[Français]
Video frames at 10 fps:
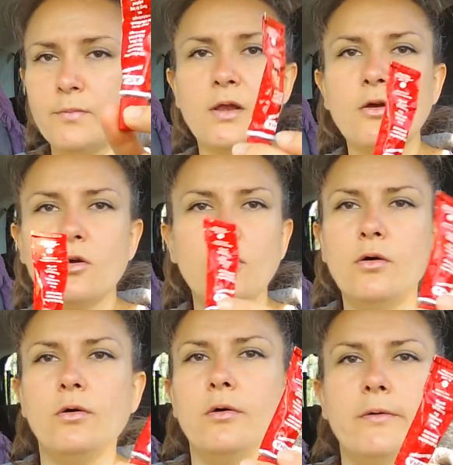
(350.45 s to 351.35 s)
ben alors
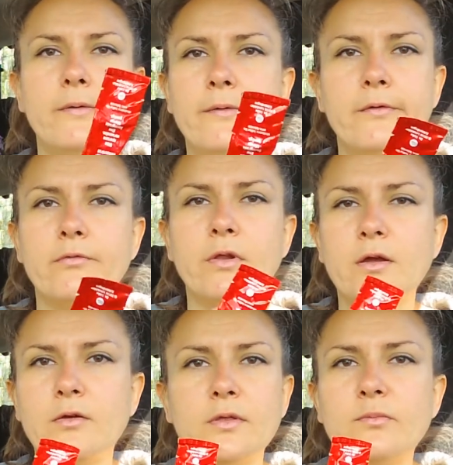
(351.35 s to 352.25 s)
euh,
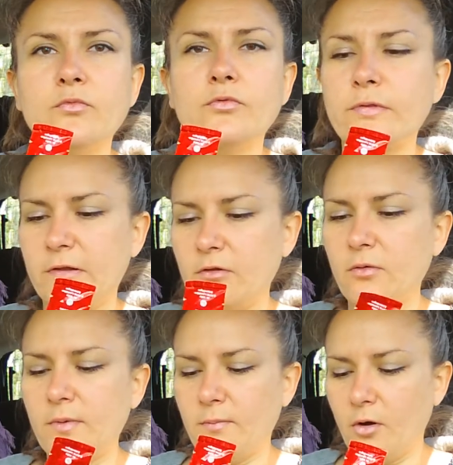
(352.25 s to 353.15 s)
voilà quoi, il mousse
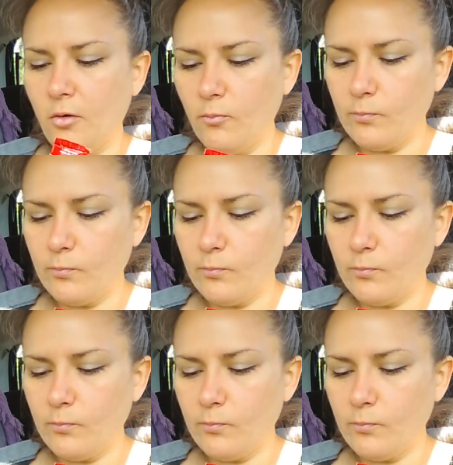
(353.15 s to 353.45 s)
énormément.